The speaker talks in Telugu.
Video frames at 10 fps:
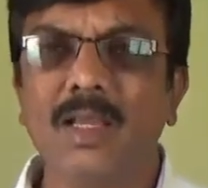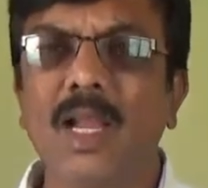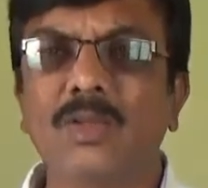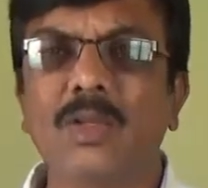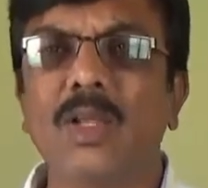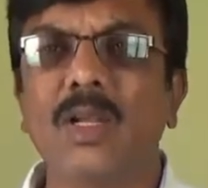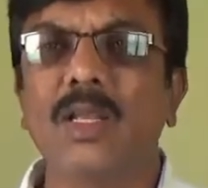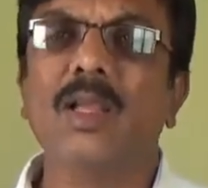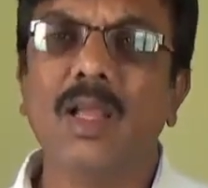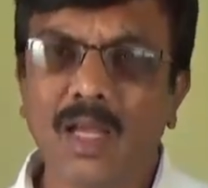ఏడ్చొద్దండి
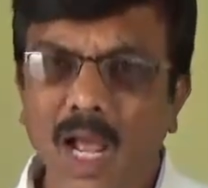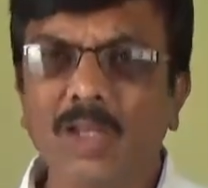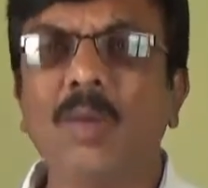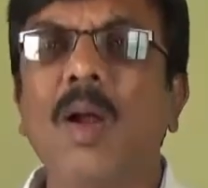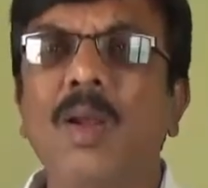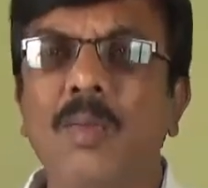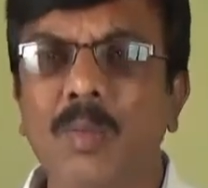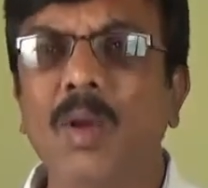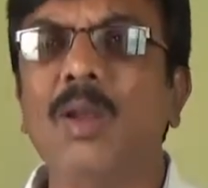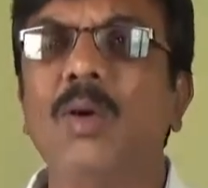నాతో పాటు
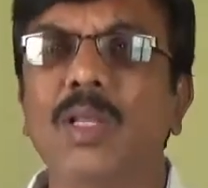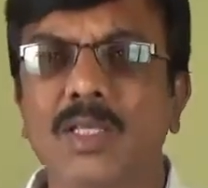మిమ్మల్ని కూడా